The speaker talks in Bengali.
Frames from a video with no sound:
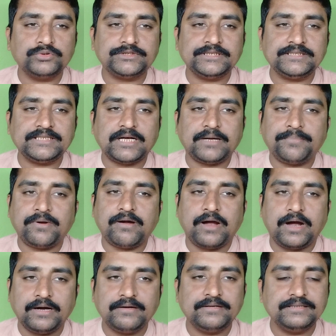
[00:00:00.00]
বলছেন যে আপনার
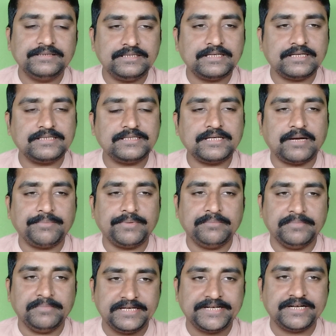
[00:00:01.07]
হার্ট ডিজিজ আছে আপনি
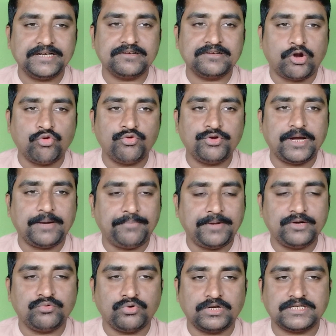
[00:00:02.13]
মেডিকেল গ্রাউন্ডে
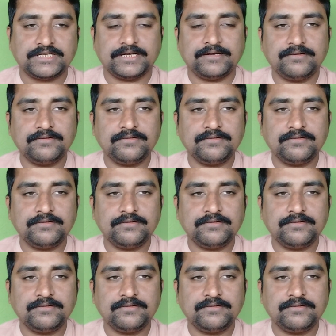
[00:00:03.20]
অ্যাপ্লাই করেছেন